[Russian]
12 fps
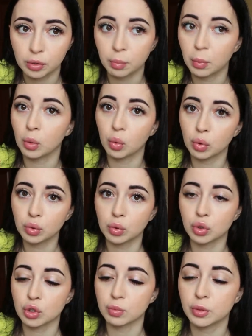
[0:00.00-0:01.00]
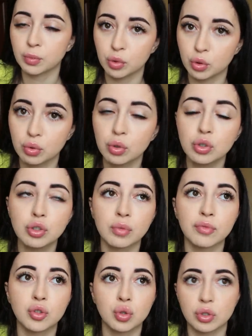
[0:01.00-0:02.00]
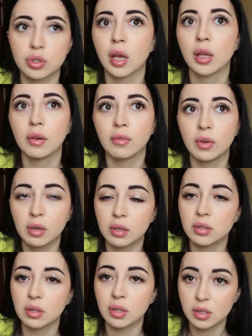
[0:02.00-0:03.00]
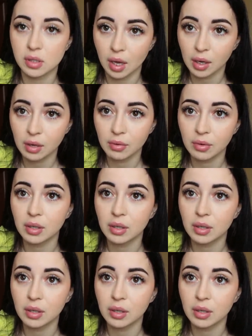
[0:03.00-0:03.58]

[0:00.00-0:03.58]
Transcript: Балкон должен быть пустой, чтобы все здание выглядело одинаково